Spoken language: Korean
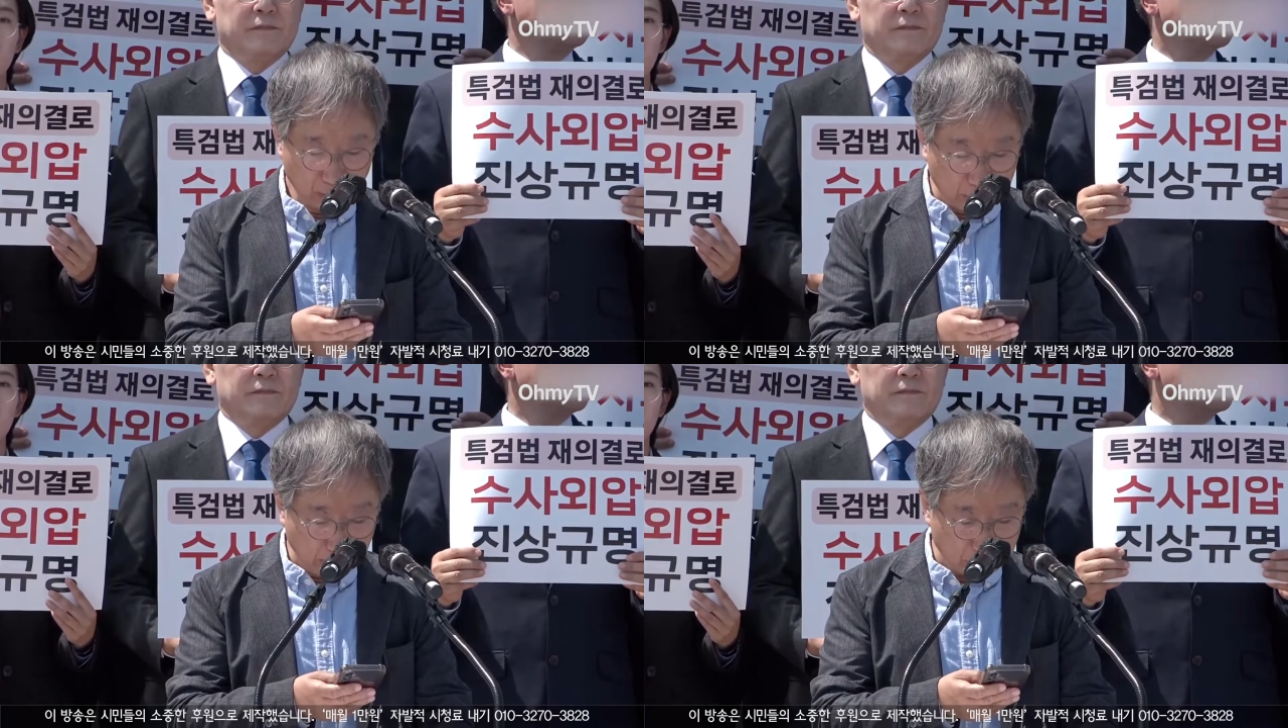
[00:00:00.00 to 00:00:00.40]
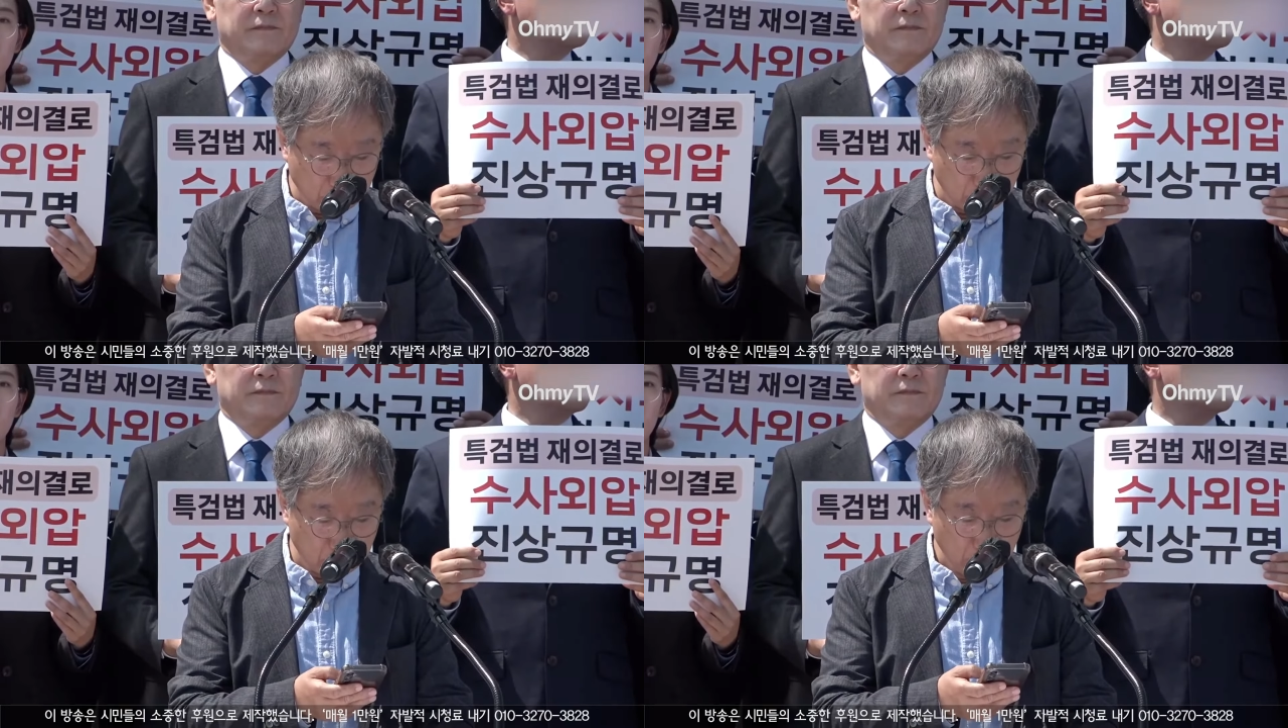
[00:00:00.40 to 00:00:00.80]

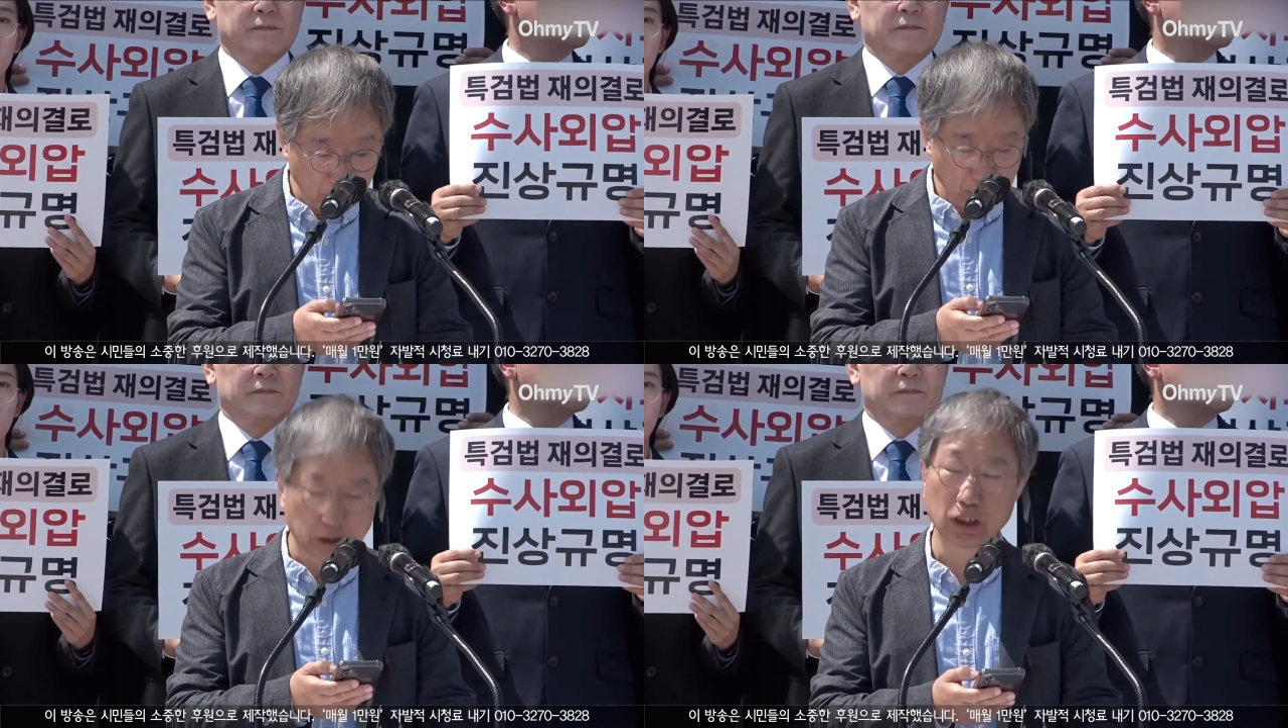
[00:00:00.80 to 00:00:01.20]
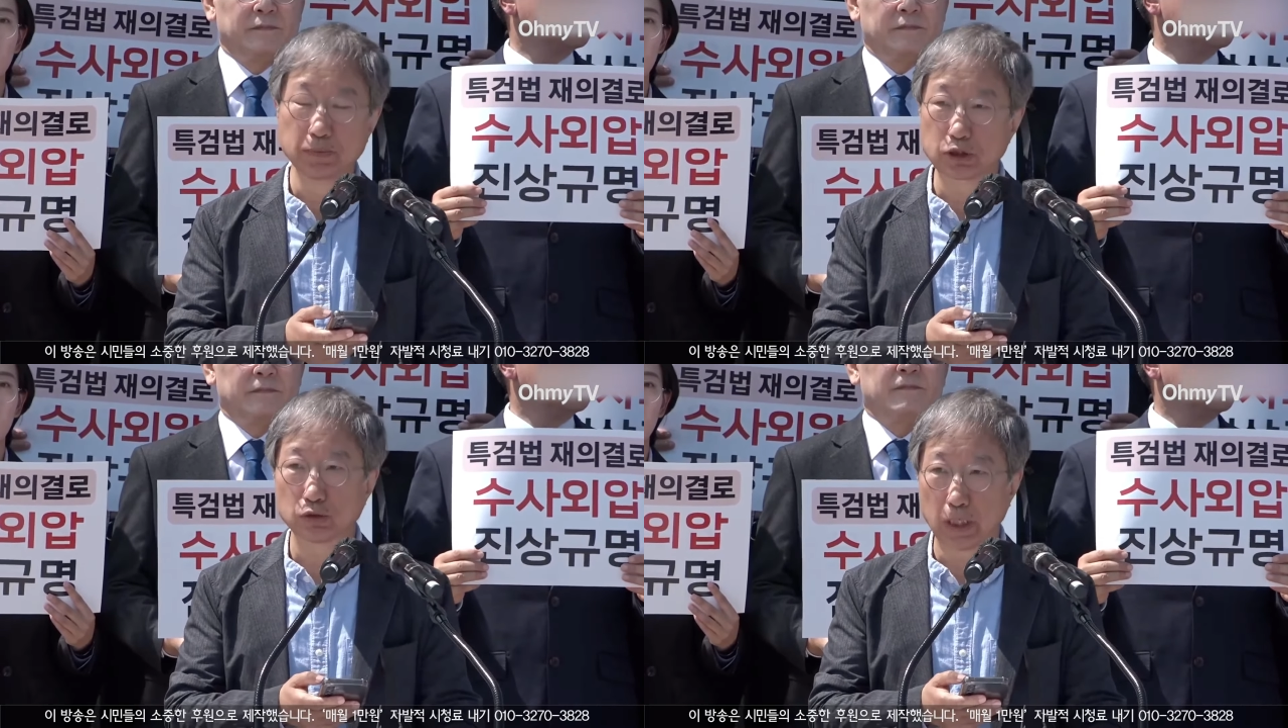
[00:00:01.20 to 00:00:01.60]
그래서
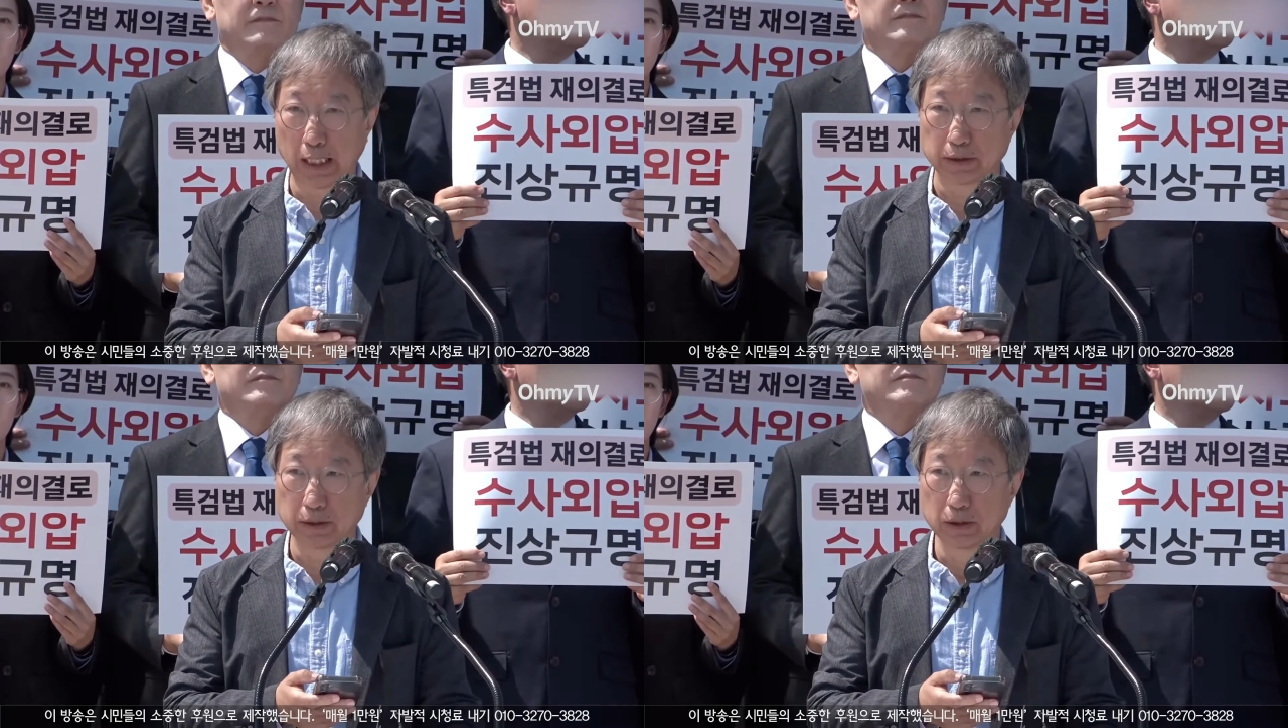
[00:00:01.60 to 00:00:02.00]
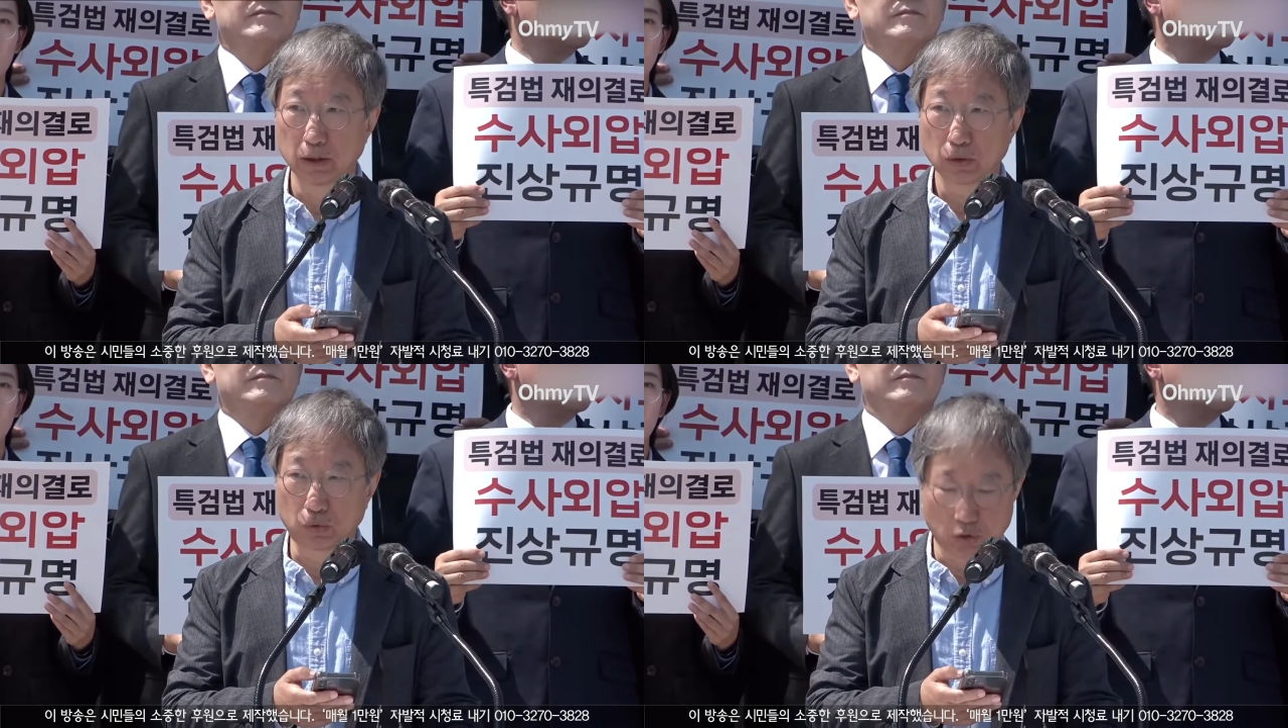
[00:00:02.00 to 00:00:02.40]
지금 이 순간
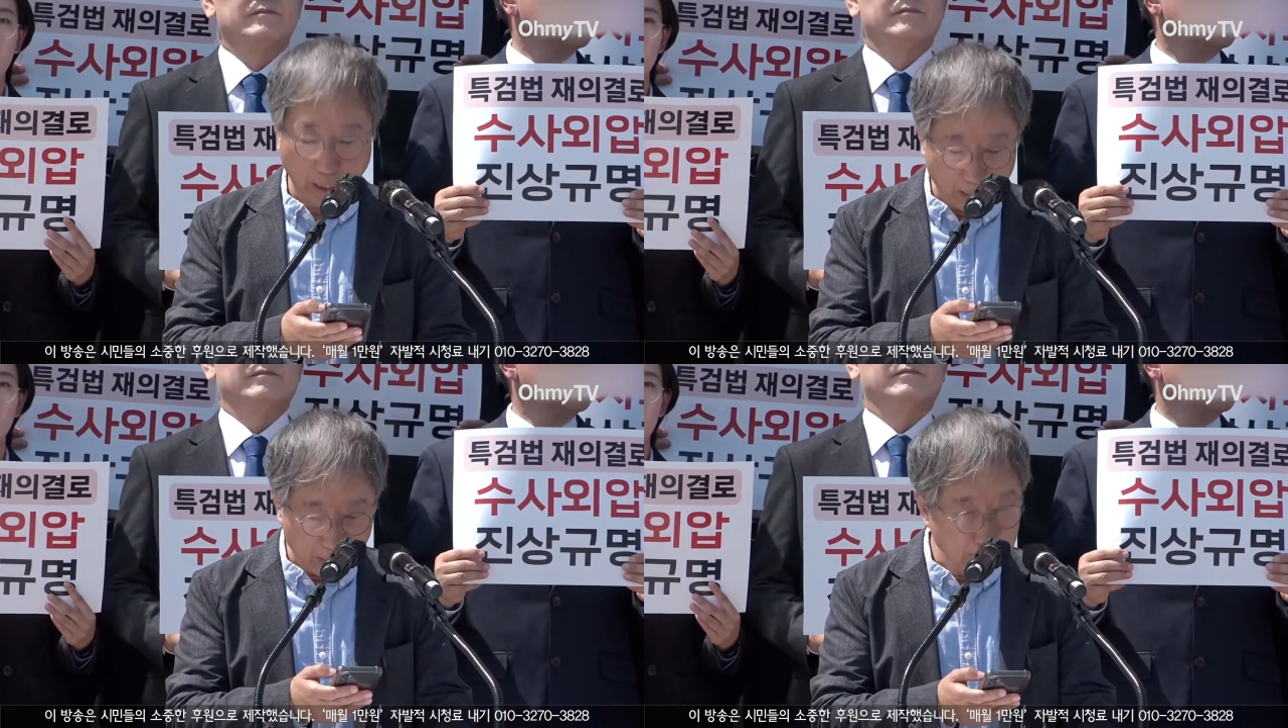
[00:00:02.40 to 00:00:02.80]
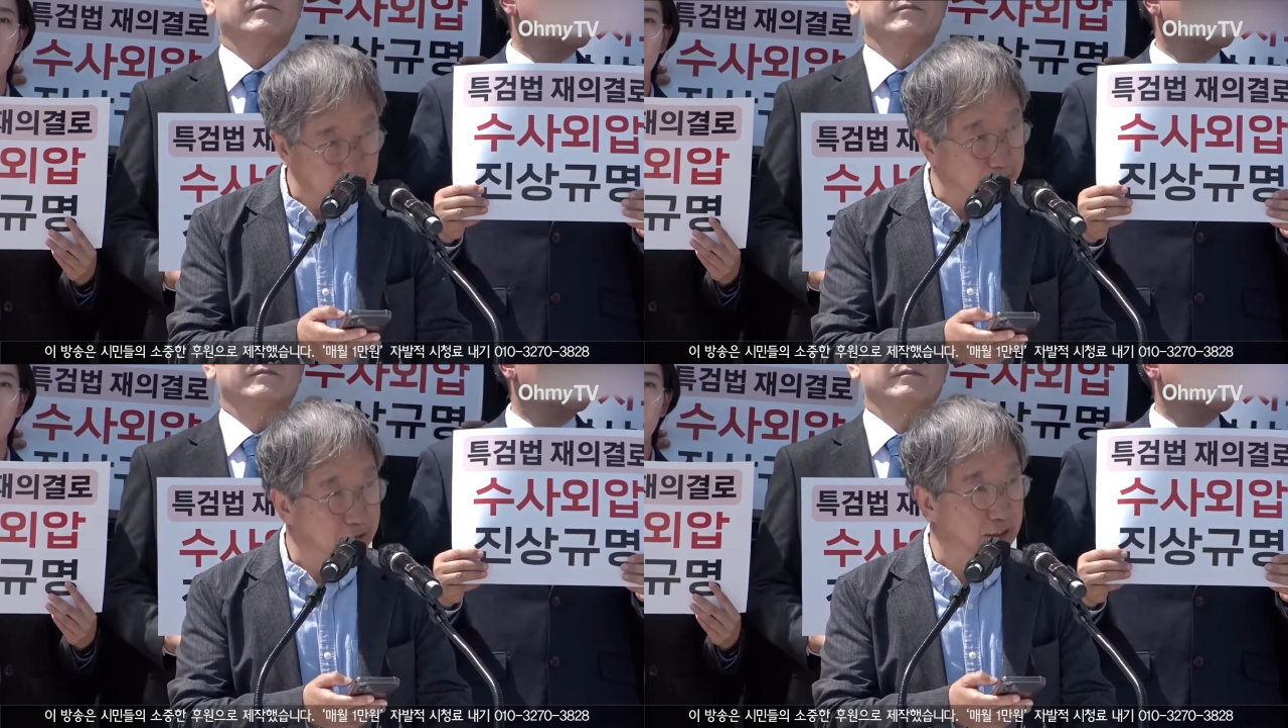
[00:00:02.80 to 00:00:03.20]
국회가
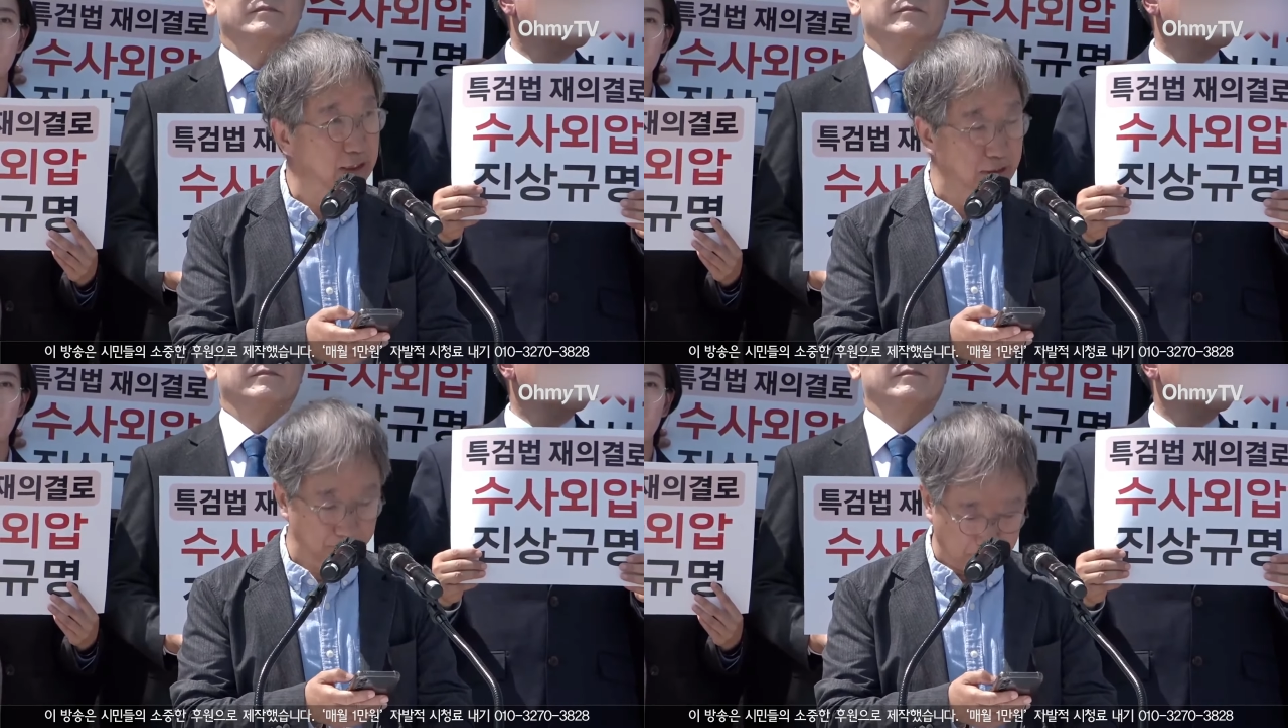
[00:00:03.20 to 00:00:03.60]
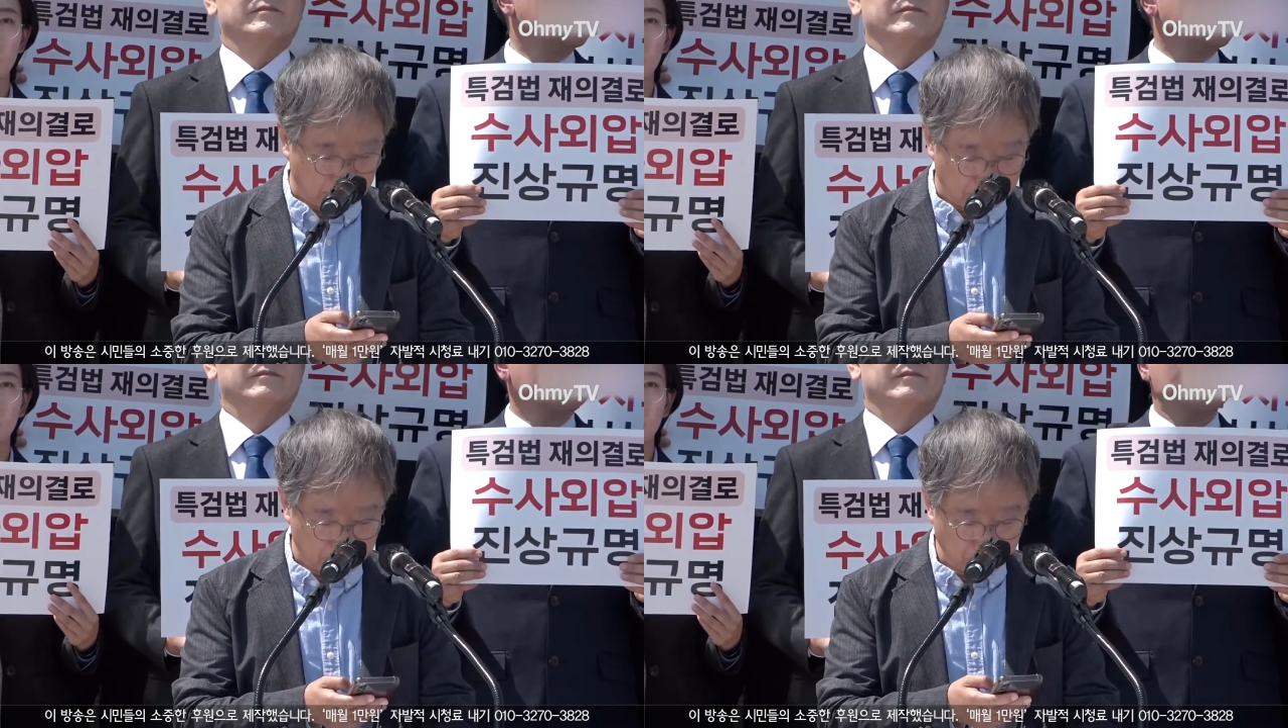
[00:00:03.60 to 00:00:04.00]
나서야
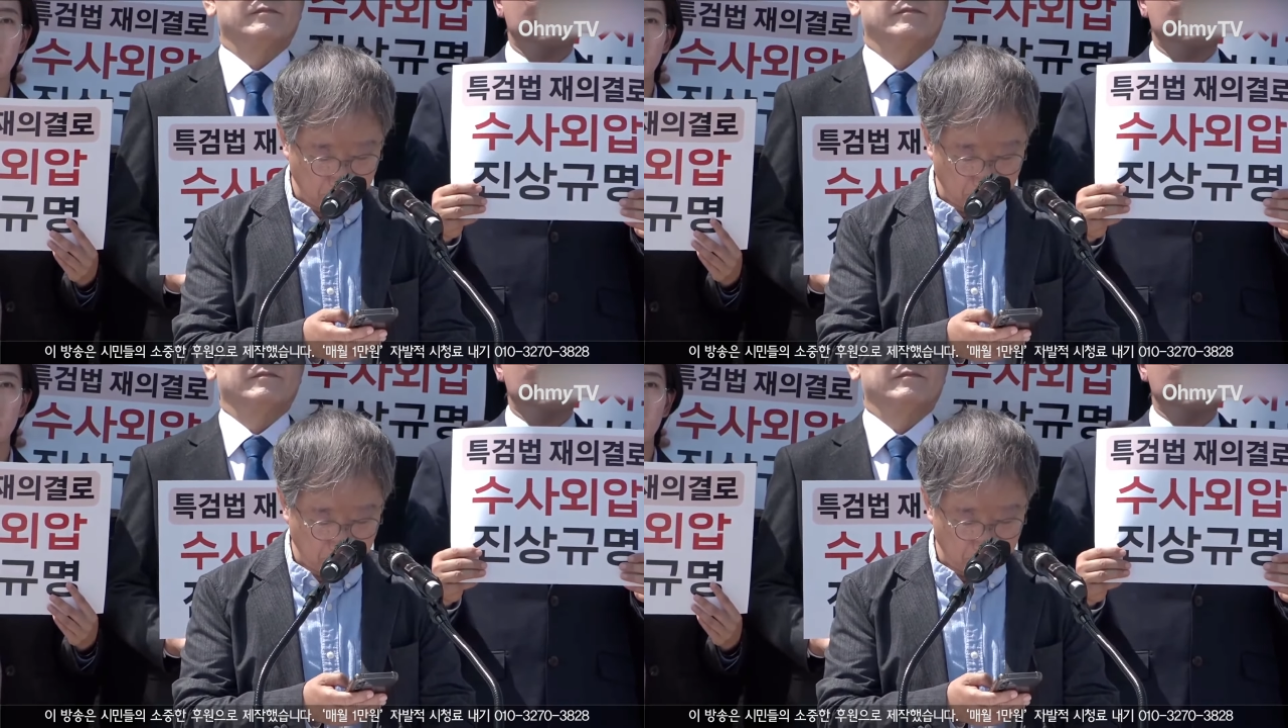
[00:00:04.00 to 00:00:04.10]
됩니다.